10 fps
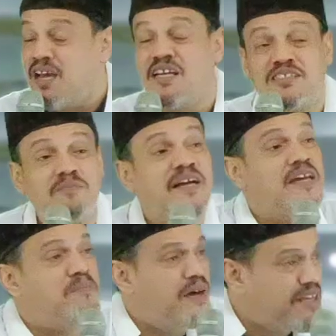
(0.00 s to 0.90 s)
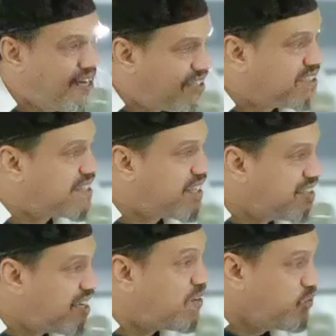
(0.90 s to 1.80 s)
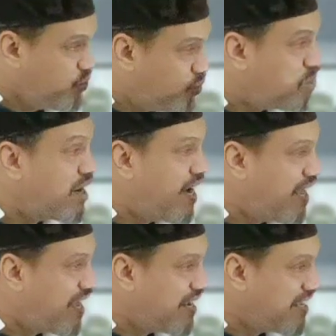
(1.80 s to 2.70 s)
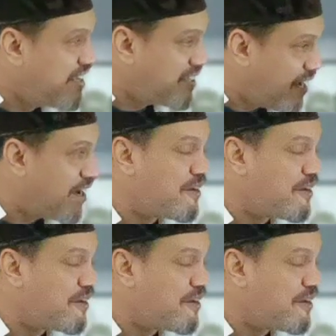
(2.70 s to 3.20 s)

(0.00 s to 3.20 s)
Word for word: semakin banyak setannya untuk menghalangi kita.